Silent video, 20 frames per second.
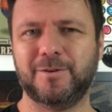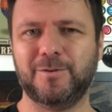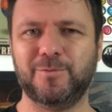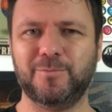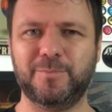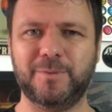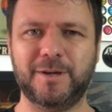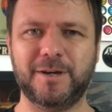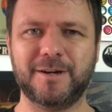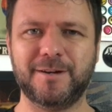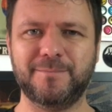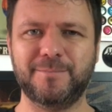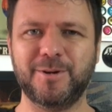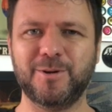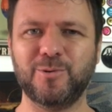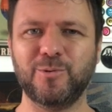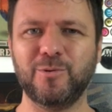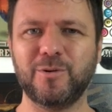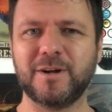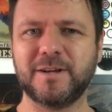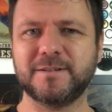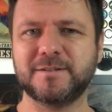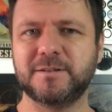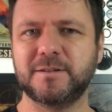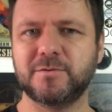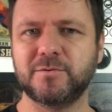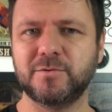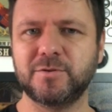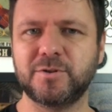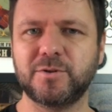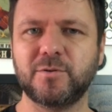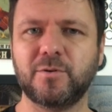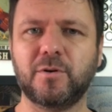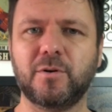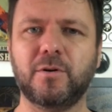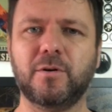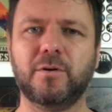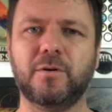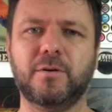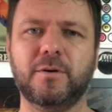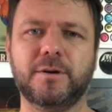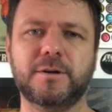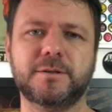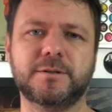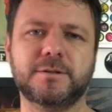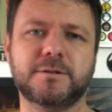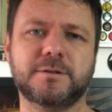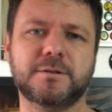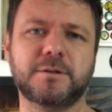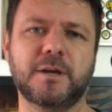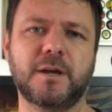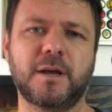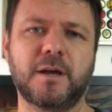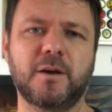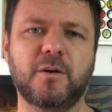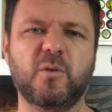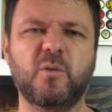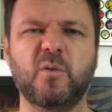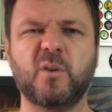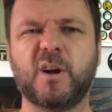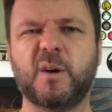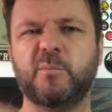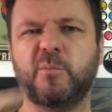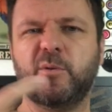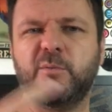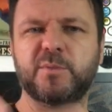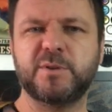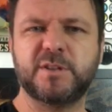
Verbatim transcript: no BIAB e colocar cesto de inox, colocar bomba de